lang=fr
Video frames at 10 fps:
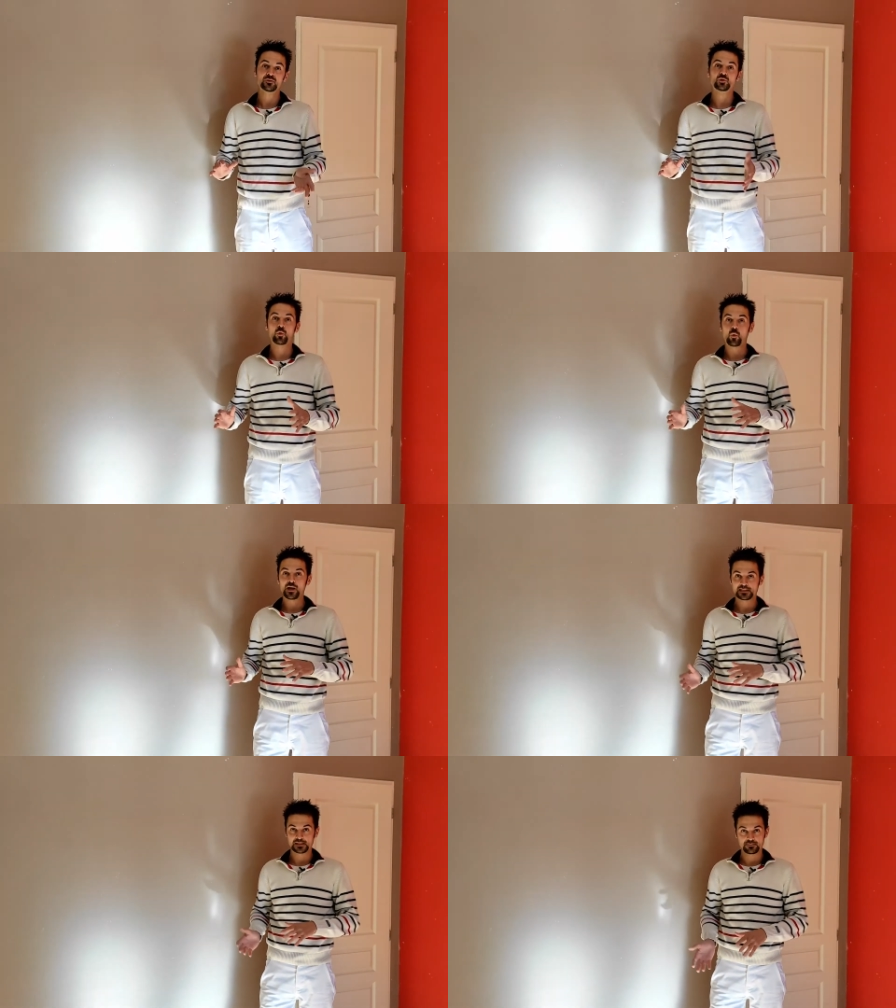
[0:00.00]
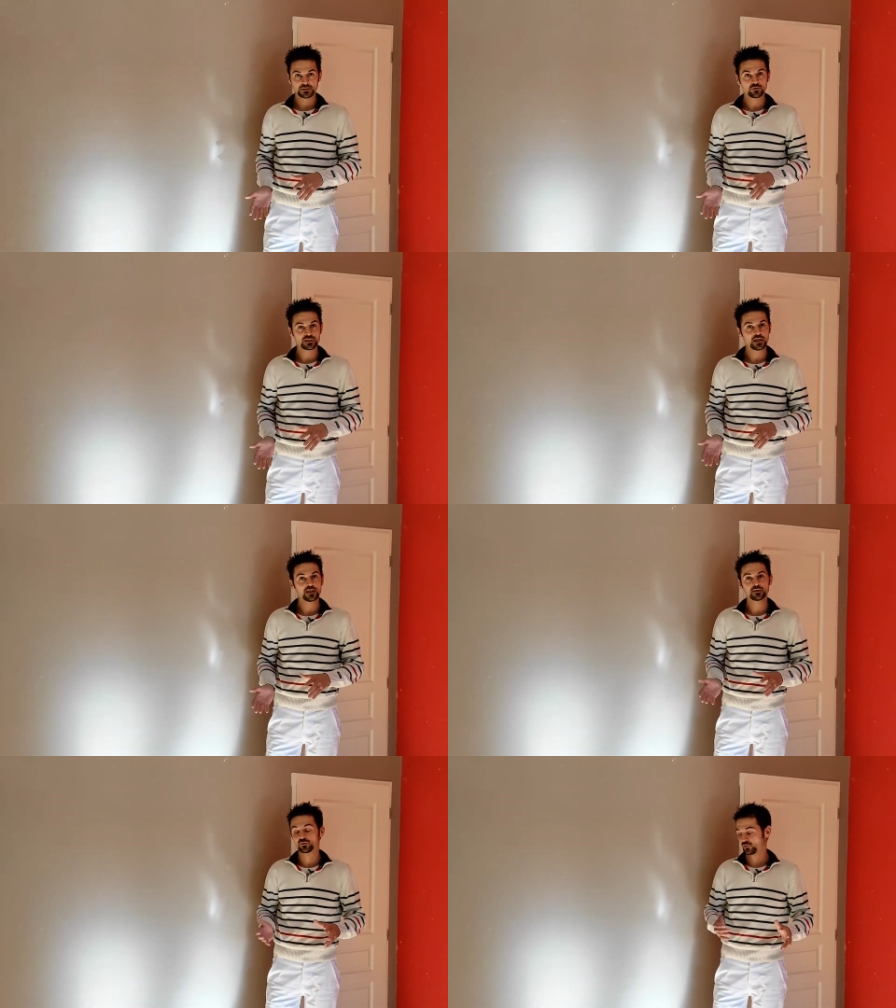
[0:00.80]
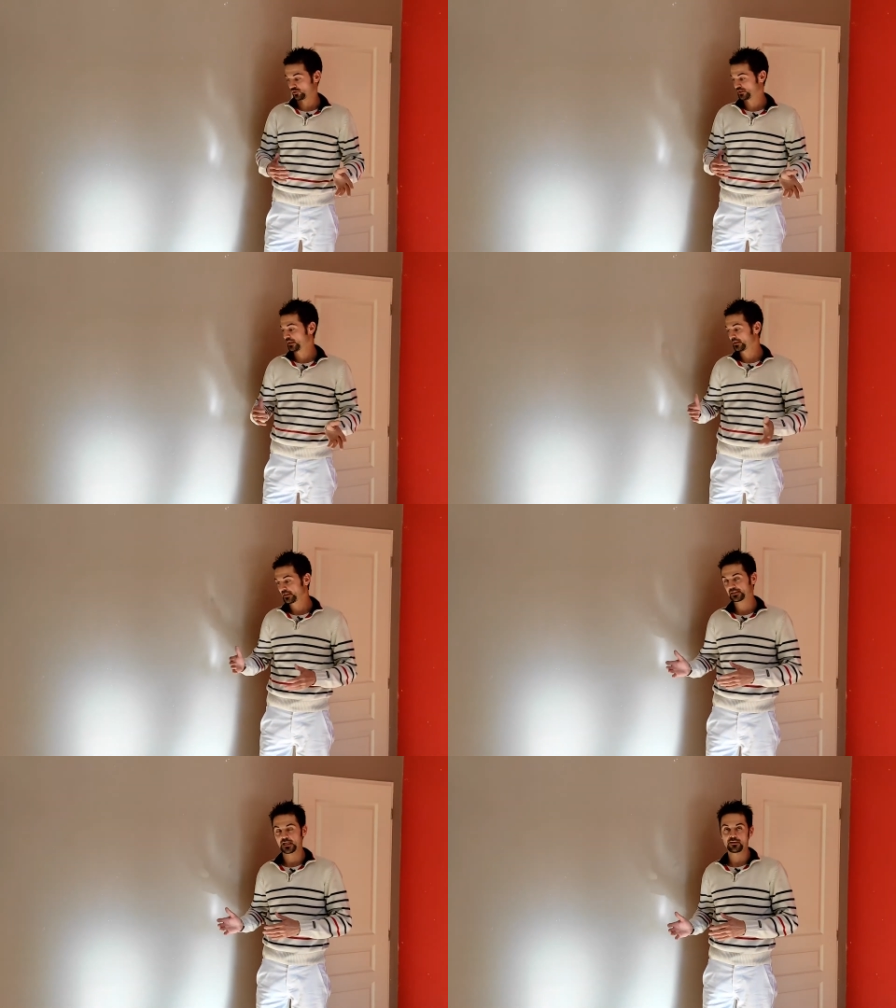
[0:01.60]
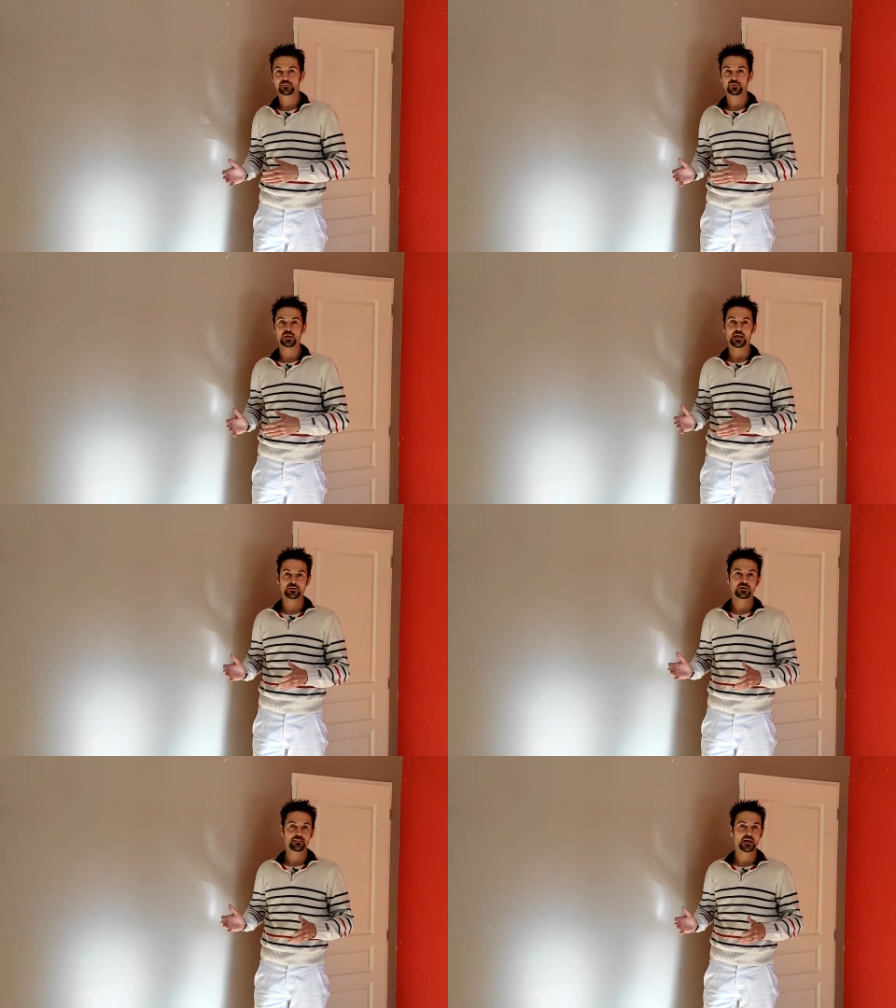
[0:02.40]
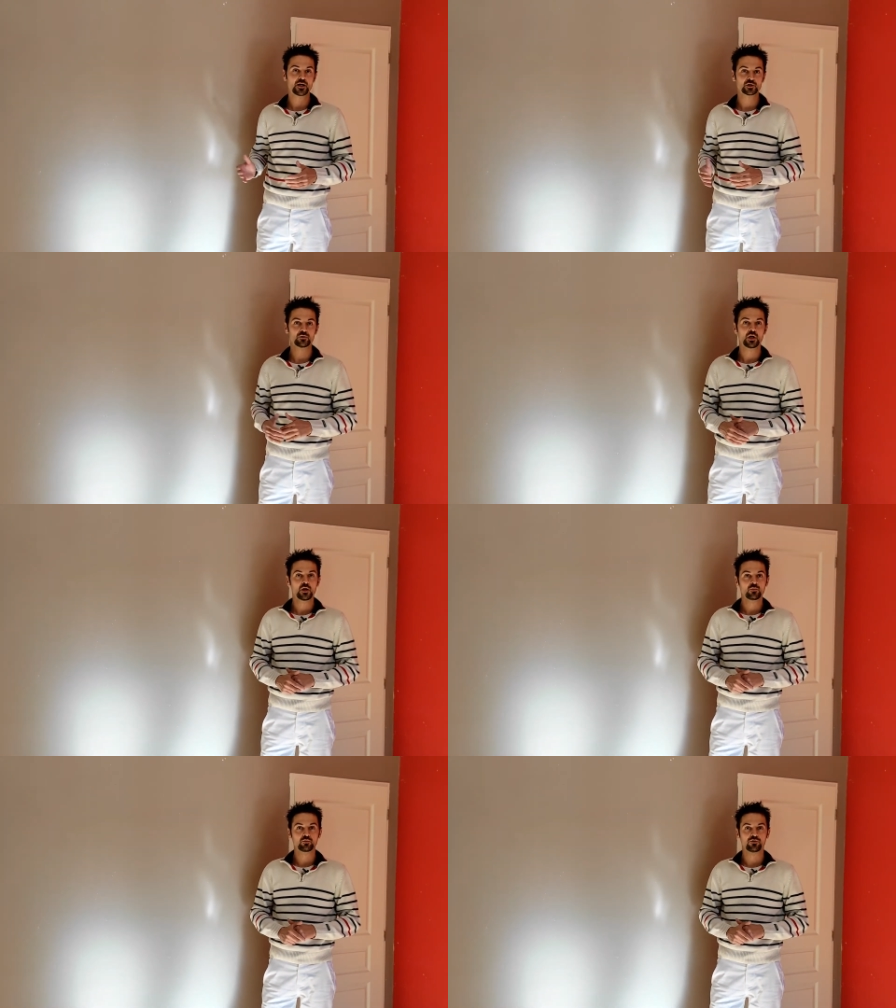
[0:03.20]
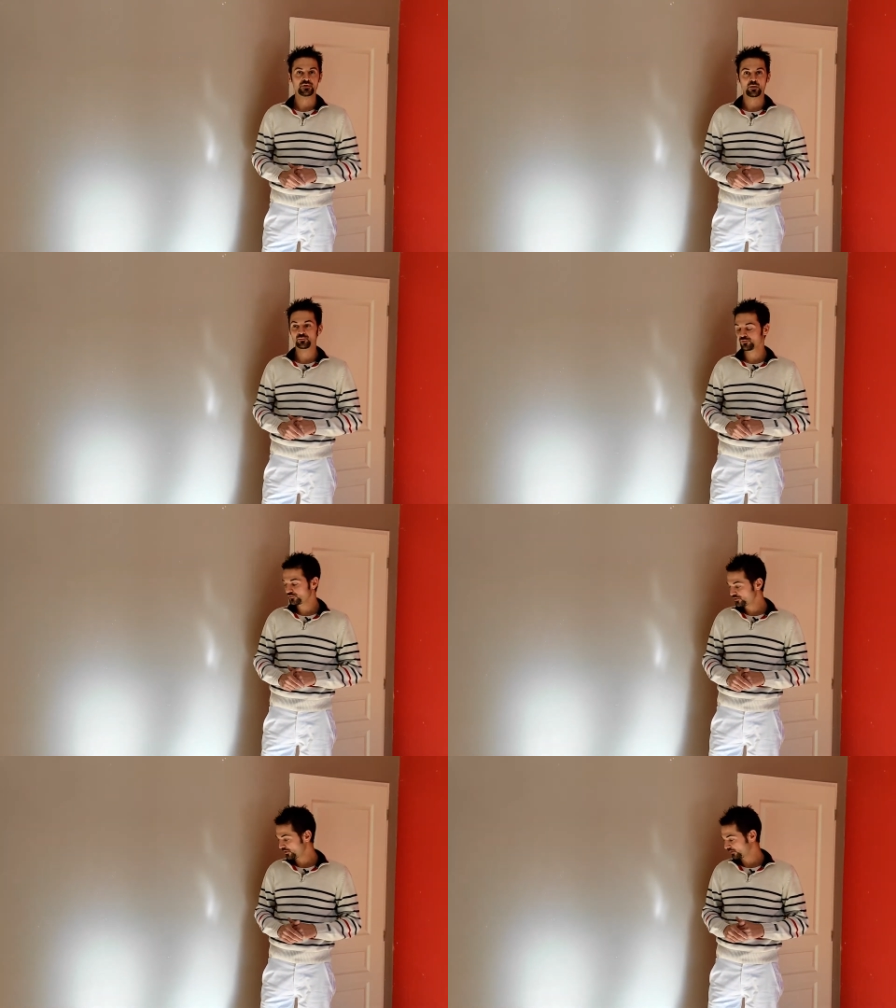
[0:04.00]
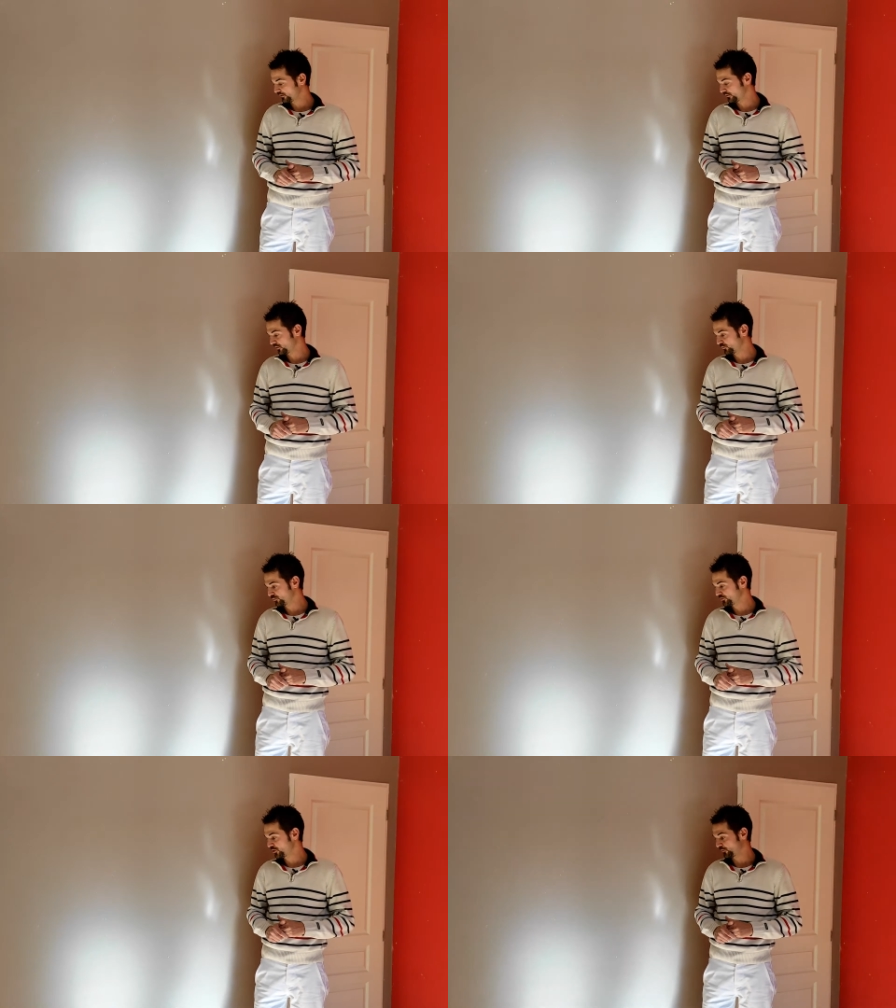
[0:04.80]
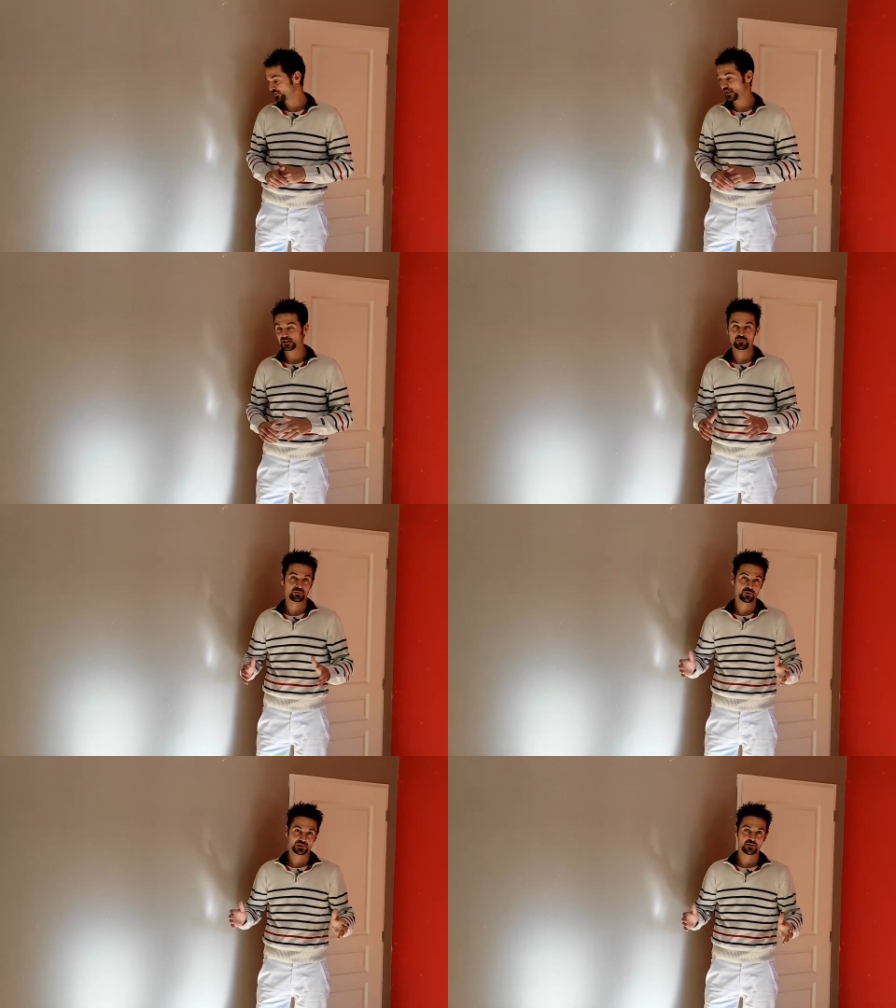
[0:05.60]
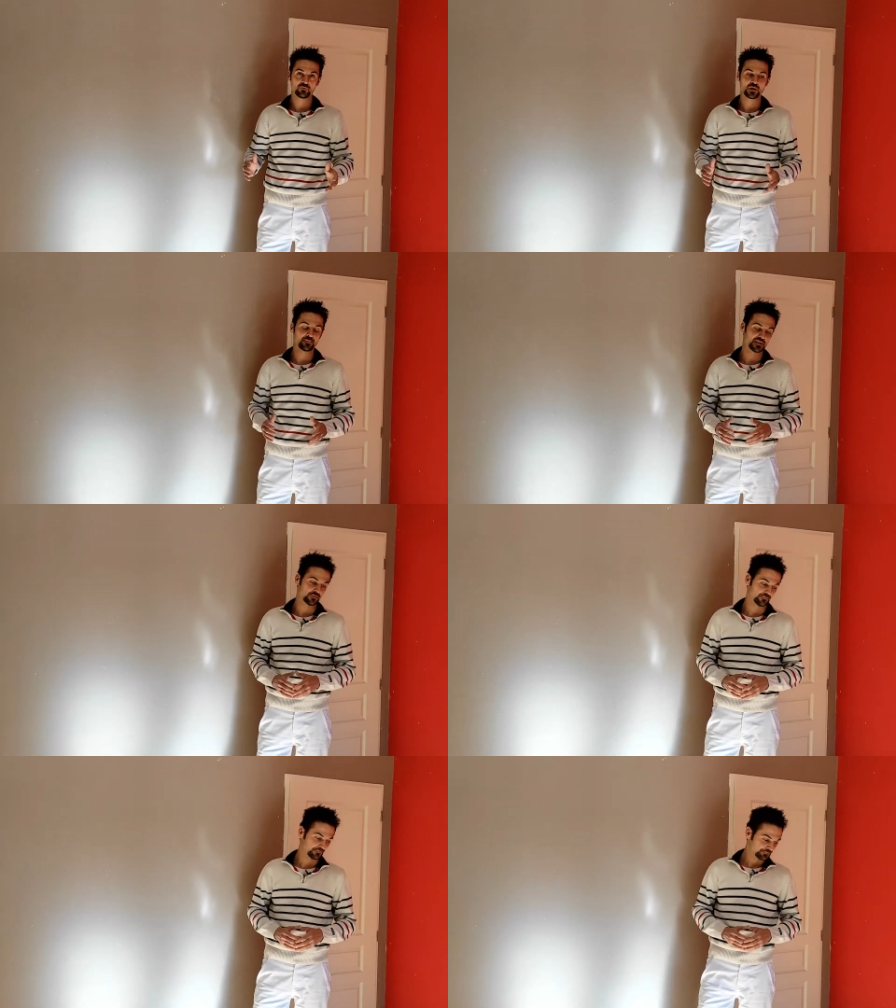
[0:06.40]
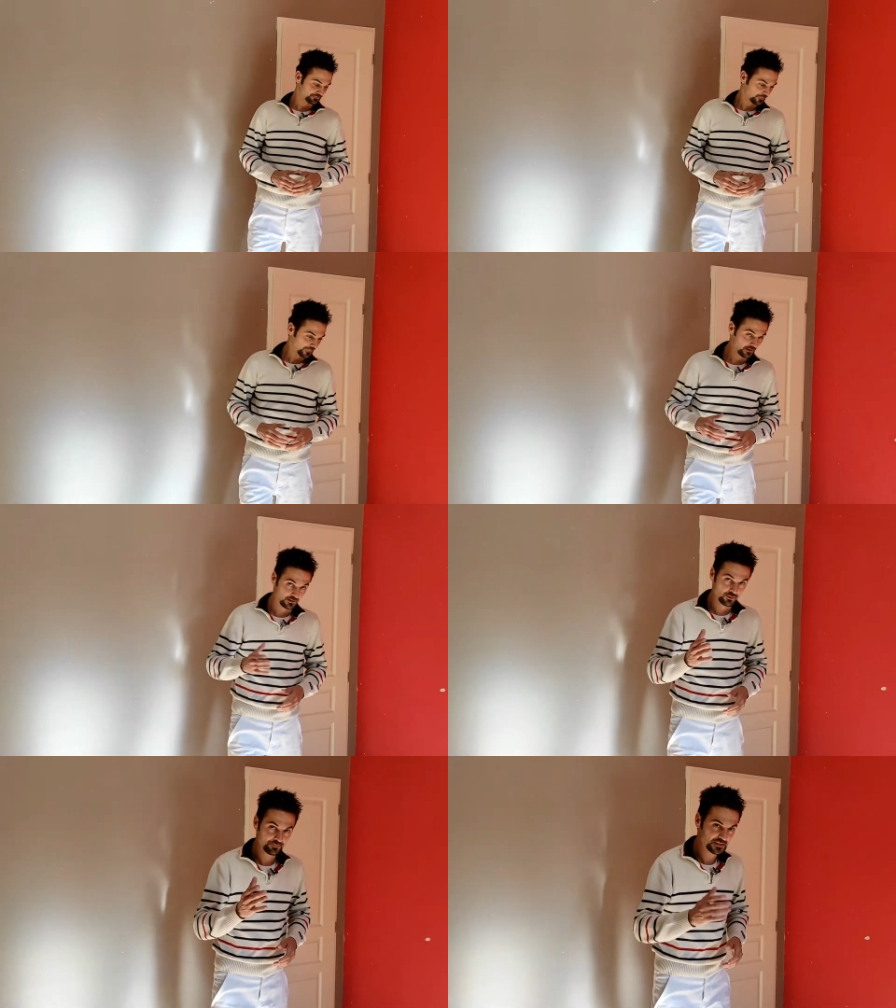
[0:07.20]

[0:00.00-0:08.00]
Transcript: et 300 mètres carrés. Donc ça laisse quand même de la, marge pour faire plusieurs, euh, plusieurs pièces, plusieurs travaux à la maison. Euh, la